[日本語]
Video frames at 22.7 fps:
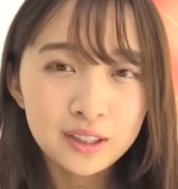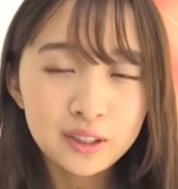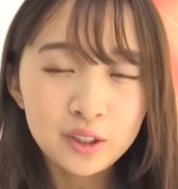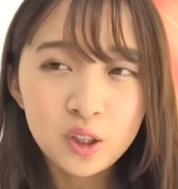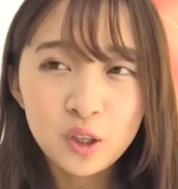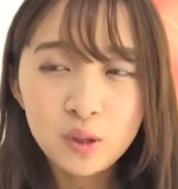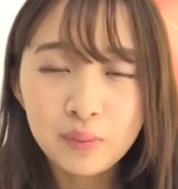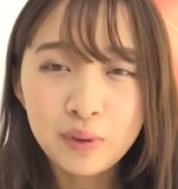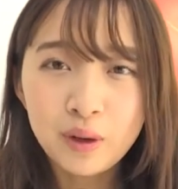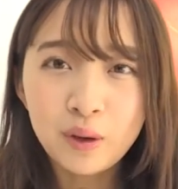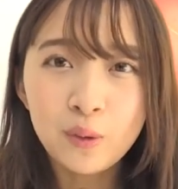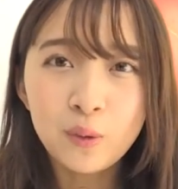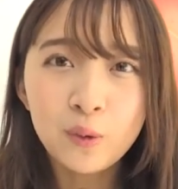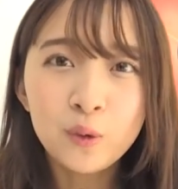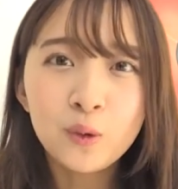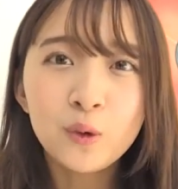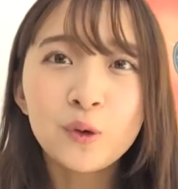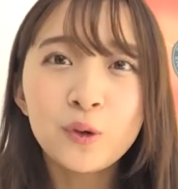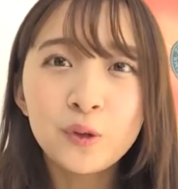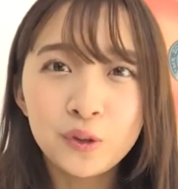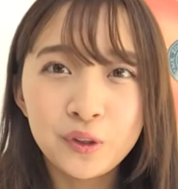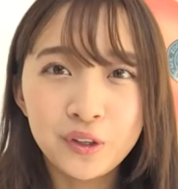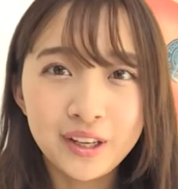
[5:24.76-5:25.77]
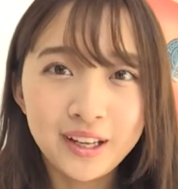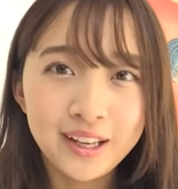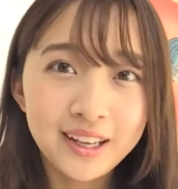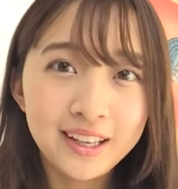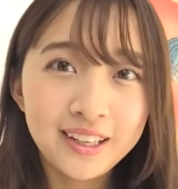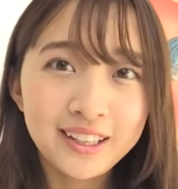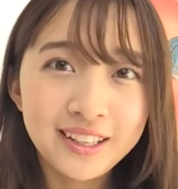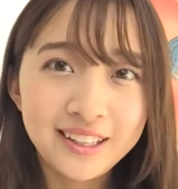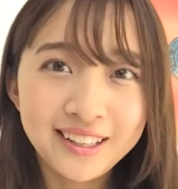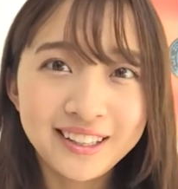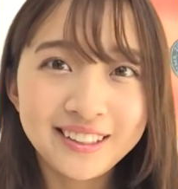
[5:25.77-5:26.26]
例えば怒る
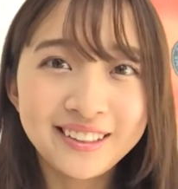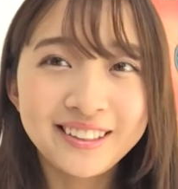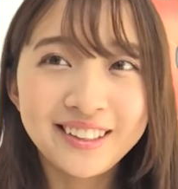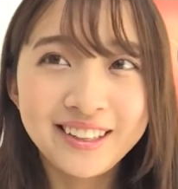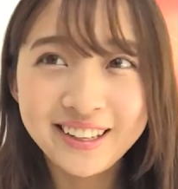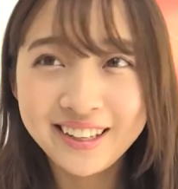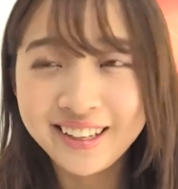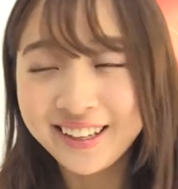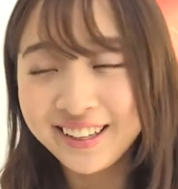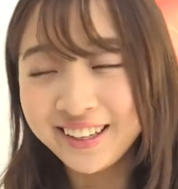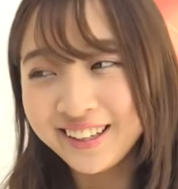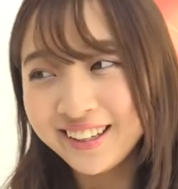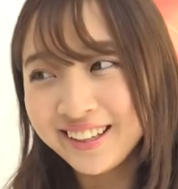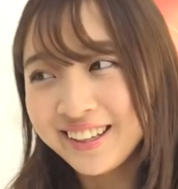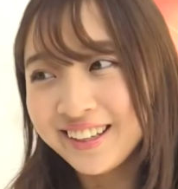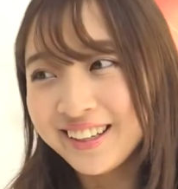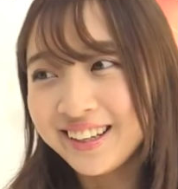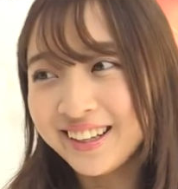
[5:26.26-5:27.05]
演技だったら